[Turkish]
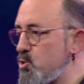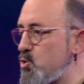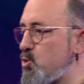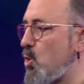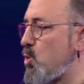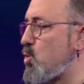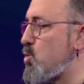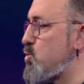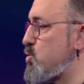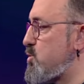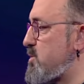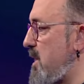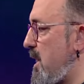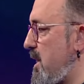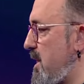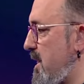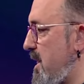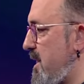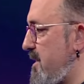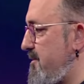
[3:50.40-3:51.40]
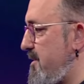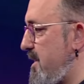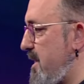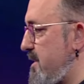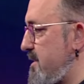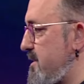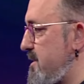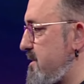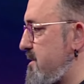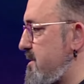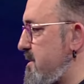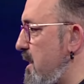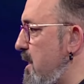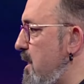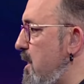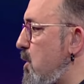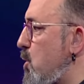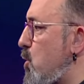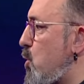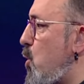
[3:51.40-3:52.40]
dokunsallar vardır,
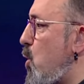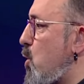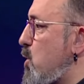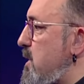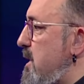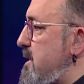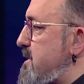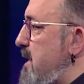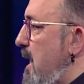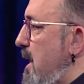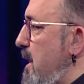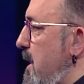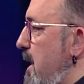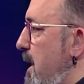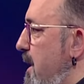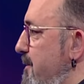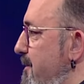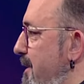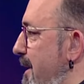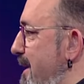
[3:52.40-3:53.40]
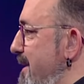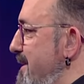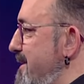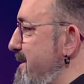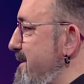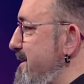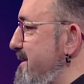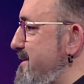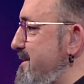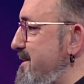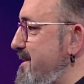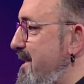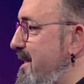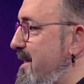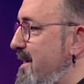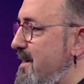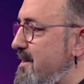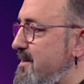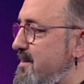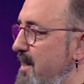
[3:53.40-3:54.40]
koklasallar vardır,
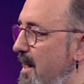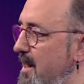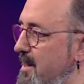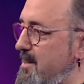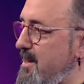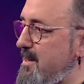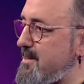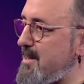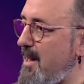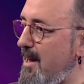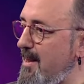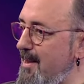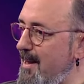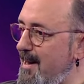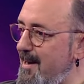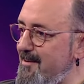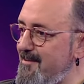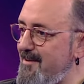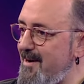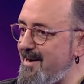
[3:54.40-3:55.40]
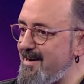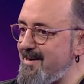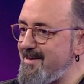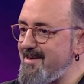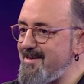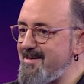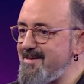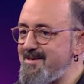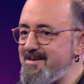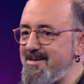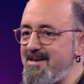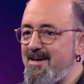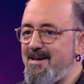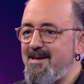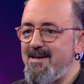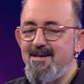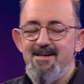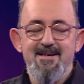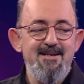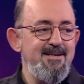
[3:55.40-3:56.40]
taklasallar vardır
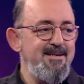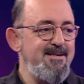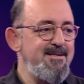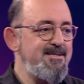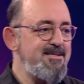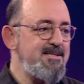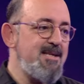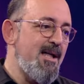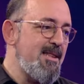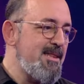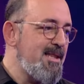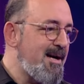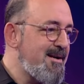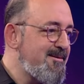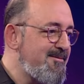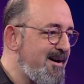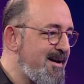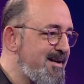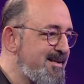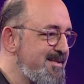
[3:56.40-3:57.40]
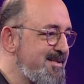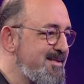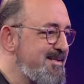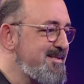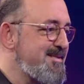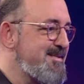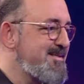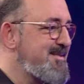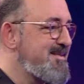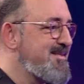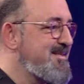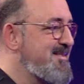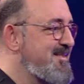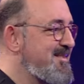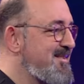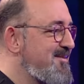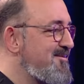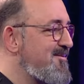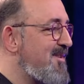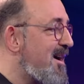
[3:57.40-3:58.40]
sallar vardır.
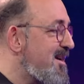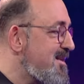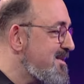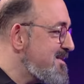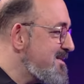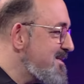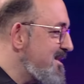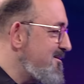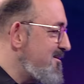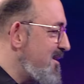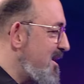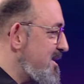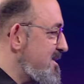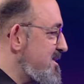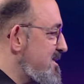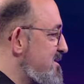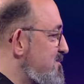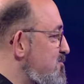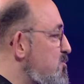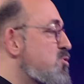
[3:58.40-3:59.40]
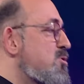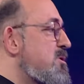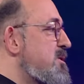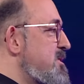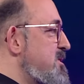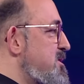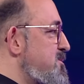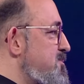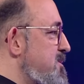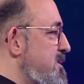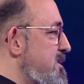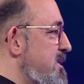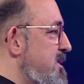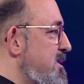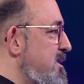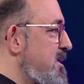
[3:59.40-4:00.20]
Vardır da vardır. Bunların hiçbiri